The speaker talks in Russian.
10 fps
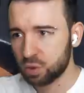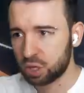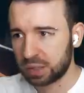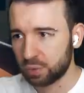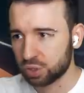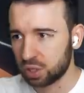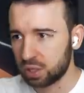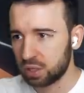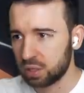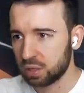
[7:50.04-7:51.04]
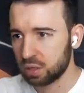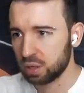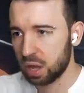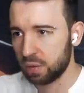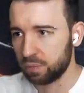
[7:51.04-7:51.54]
Сколько нам нужно?
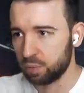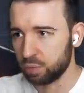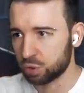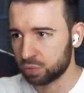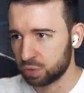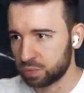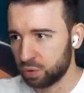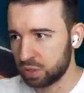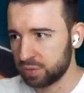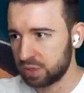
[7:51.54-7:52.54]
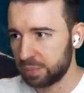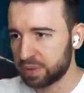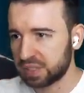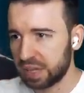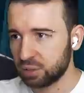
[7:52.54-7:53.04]
А, мы можем использовать. Нам
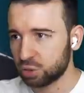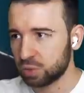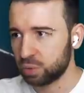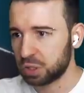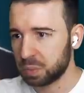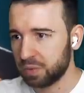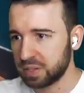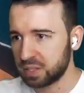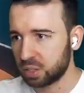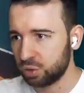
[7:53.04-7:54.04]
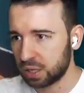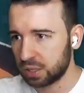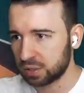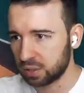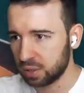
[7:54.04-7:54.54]
постоянно нужно будет добывать эти
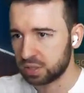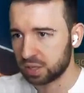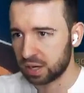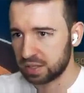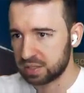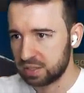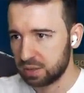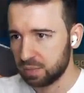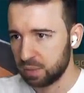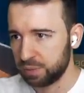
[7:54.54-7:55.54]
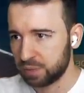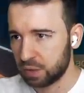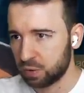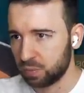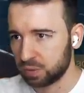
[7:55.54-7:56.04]
ключ-карты. Здрасте, мы в
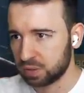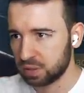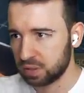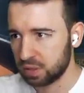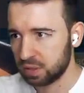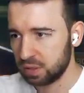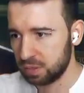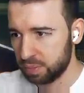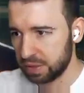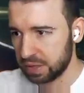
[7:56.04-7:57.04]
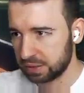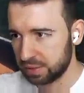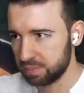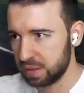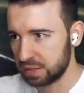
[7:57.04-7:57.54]
каком-то
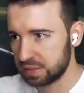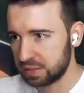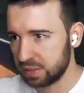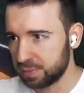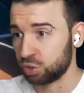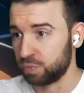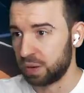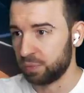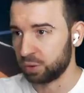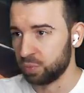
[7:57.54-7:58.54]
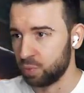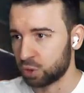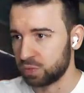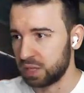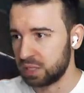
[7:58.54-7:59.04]
непонятном месте. Что, прям вот мы
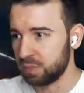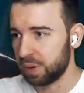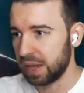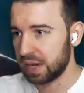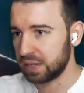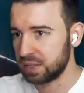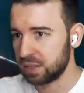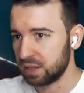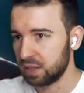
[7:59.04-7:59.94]
можем взять и поехать?